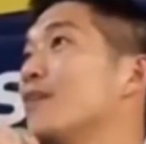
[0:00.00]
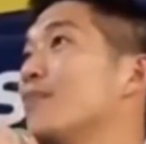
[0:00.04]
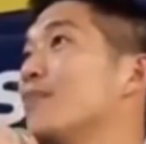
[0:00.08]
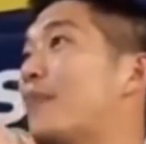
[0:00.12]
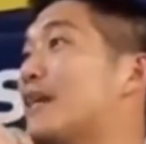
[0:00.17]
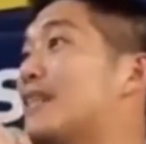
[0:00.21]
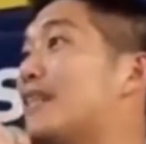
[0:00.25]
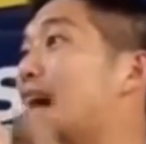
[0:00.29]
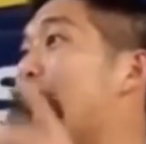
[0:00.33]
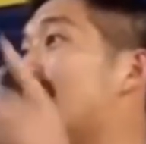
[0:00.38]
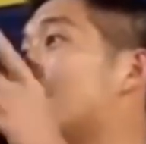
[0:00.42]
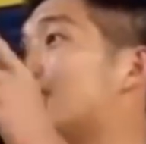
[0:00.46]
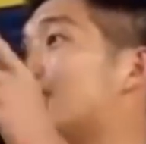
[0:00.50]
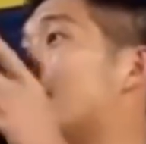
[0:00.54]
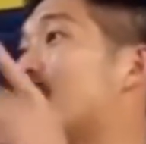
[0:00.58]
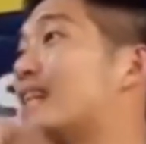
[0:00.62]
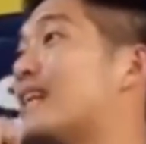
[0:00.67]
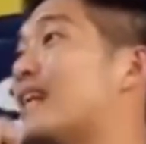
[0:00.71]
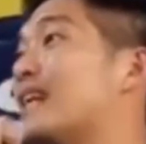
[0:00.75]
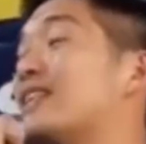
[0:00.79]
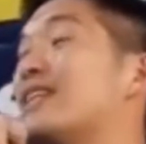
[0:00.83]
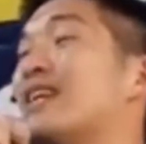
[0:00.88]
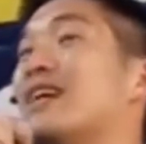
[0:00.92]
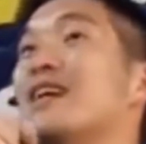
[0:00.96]
ไปใช้สิท
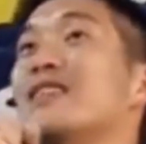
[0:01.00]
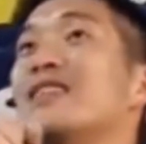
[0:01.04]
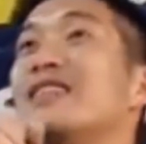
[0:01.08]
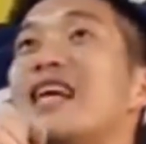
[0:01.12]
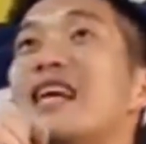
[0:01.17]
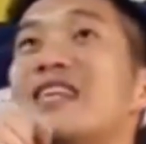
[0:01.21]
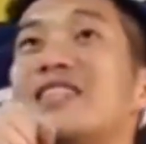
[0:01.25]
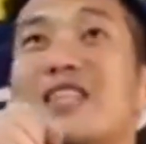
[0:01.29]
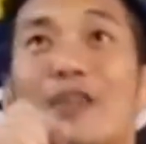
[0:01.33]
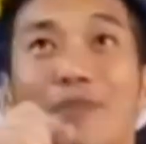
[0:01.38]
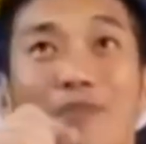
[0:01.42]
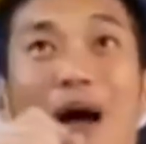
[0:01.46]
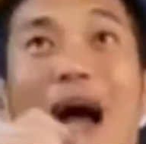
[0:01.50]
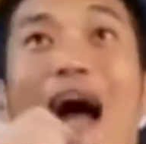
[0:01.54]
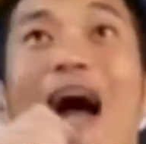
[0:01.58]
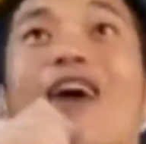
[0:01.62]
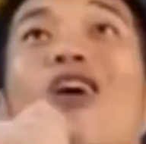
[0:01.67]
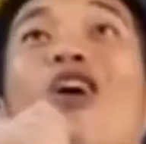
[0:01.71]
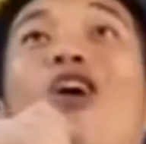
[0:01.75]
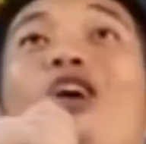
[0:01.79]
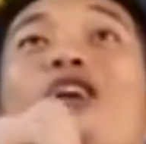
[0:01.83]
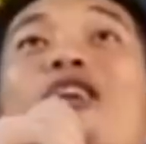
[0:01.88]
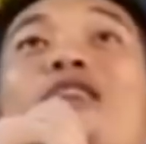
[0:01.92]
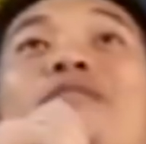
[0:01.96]
ธิ์กันถึงเจ็ดสิบห้า
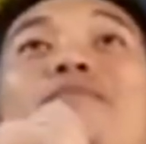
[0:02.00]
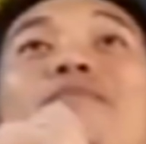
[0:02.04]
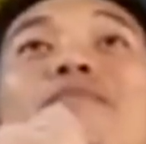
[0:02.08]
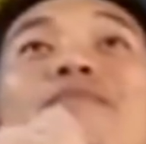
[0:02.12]
คน